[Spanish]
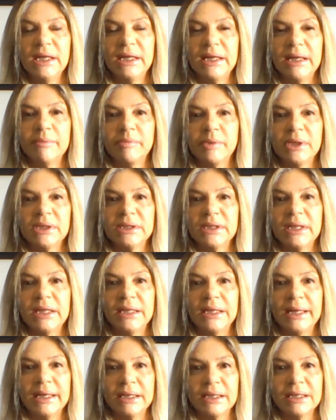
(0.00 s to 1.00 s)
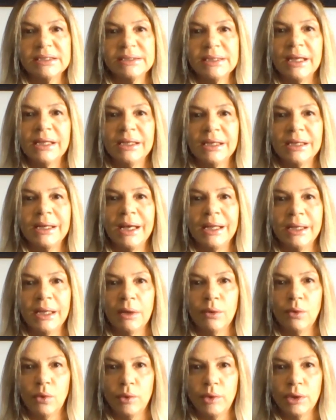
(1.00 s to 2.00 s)
en la puerta de la casa de
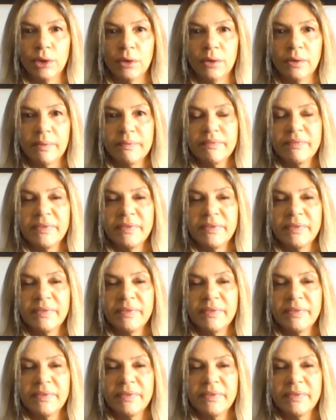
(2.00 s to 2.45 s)
cada uno.